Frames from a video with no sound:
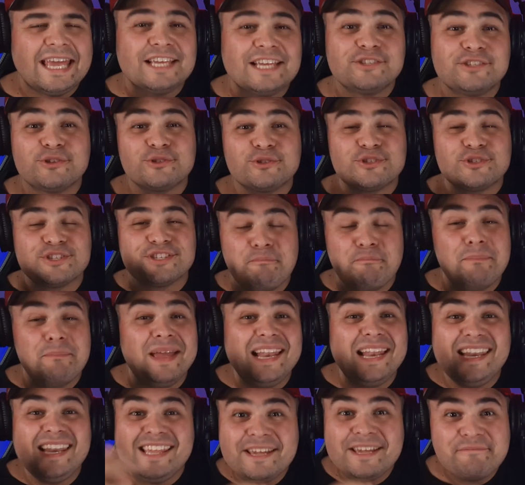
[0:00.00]
esos
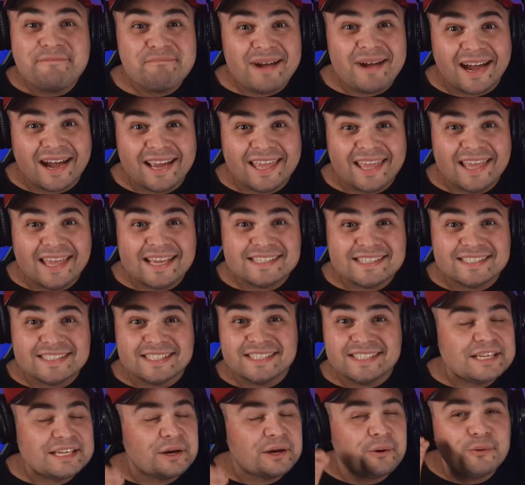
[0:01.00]
melismas que
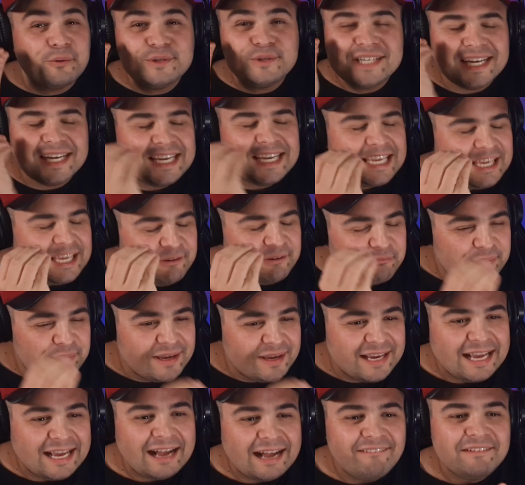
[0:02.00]
haces se escuchan
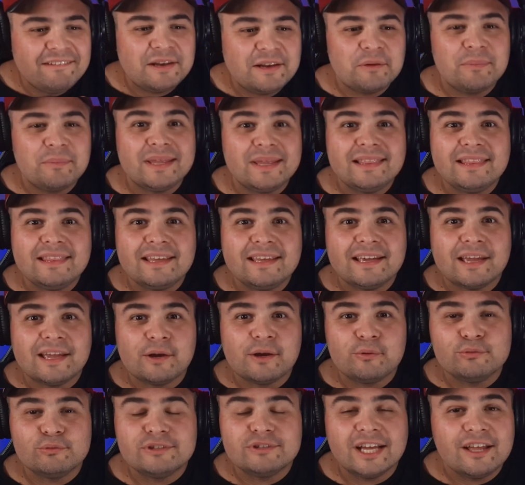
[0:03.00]
impecablemente
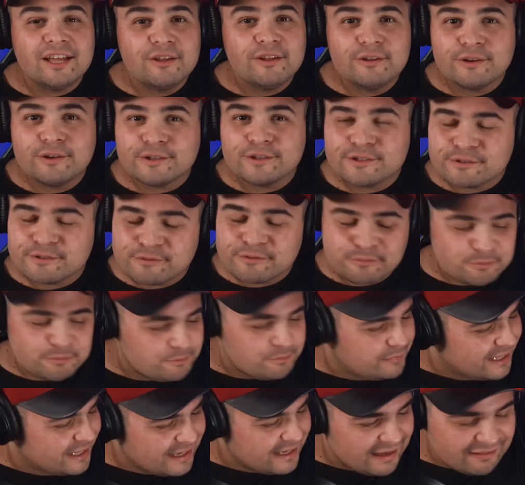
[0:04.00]
ejecutados.
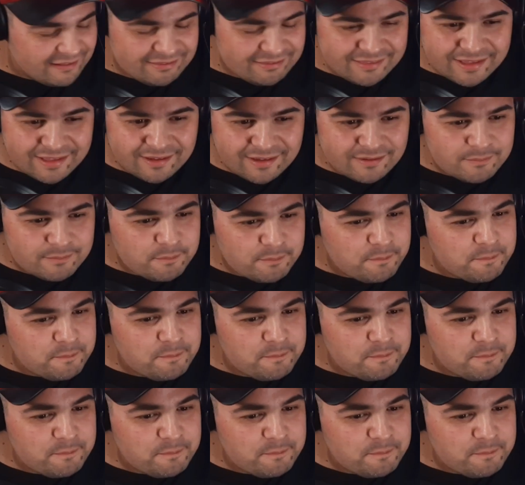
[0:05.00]
Me encanta.